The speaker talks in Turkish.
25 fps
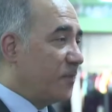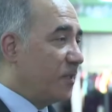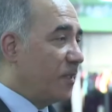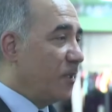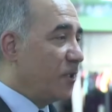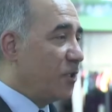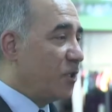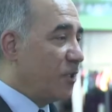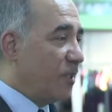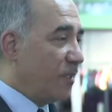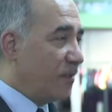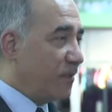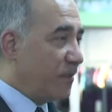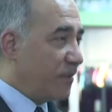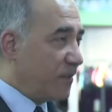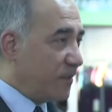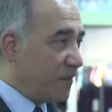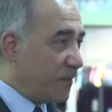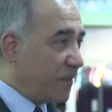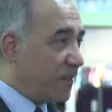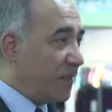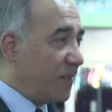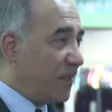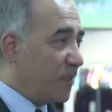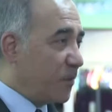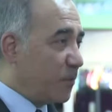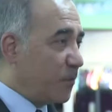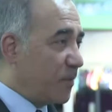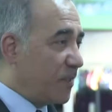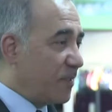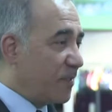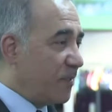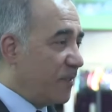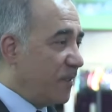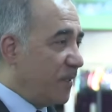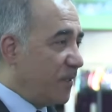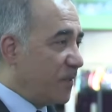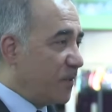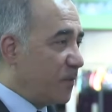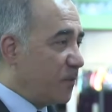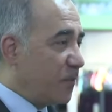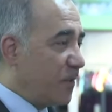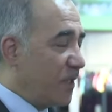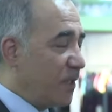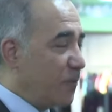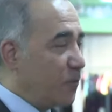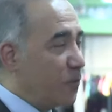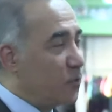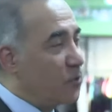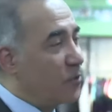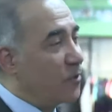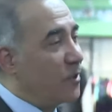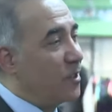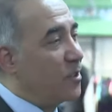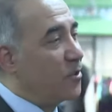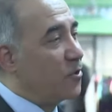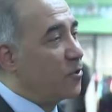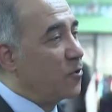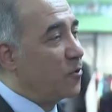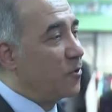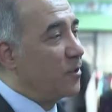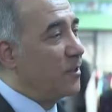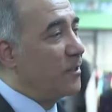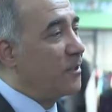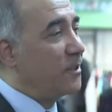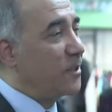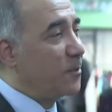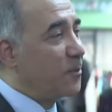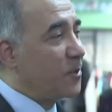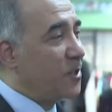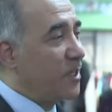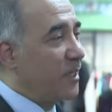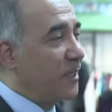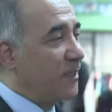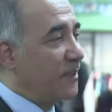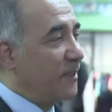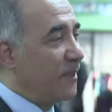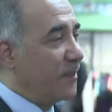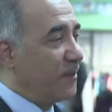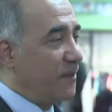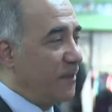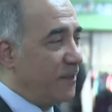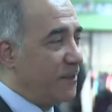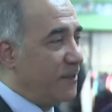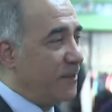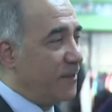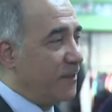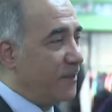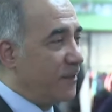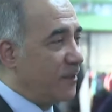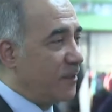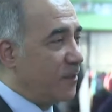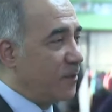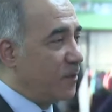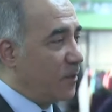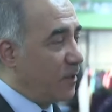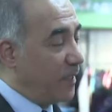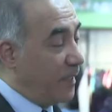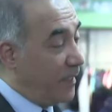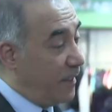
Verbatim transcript: Yaşayanların dikkat etmesi lazım ki bu süreci çok hızlı bir şekilde atlatırız.